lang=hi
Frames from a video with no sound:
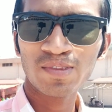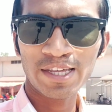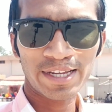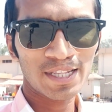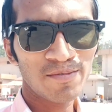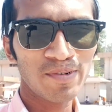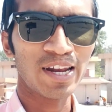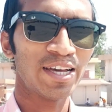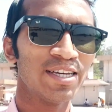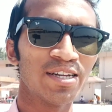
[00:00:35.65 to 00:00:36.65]
तरीके से
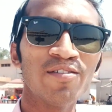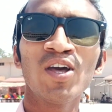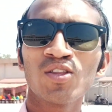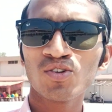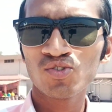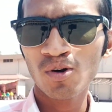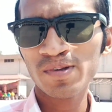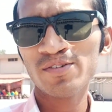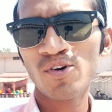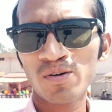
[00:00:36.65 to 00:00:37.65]
बनाया जा रहा है तो जो
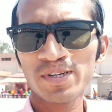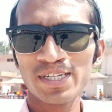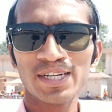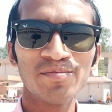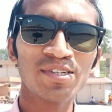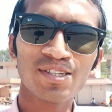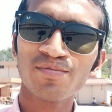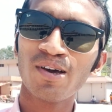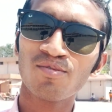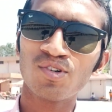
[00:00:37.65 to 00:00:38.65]
भी इन्फॉर्मेशन है बेसिक
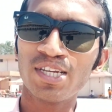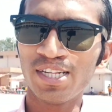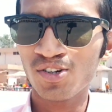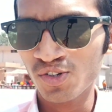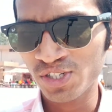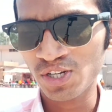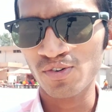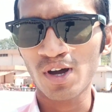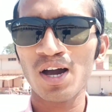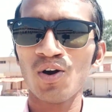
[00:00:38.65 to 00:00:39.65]
मैं आपको देने की कोशिश
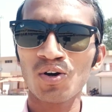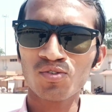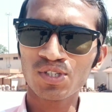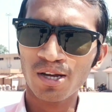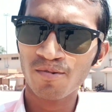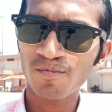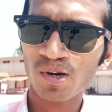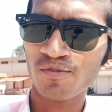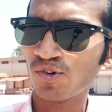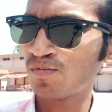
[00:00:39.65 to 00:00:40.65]
करूँगा और कुछ आपको
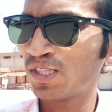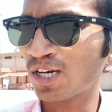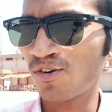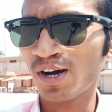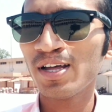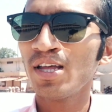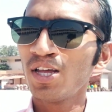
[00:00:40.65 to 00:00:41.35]
पूरा व्यू भी दिखाऊँगा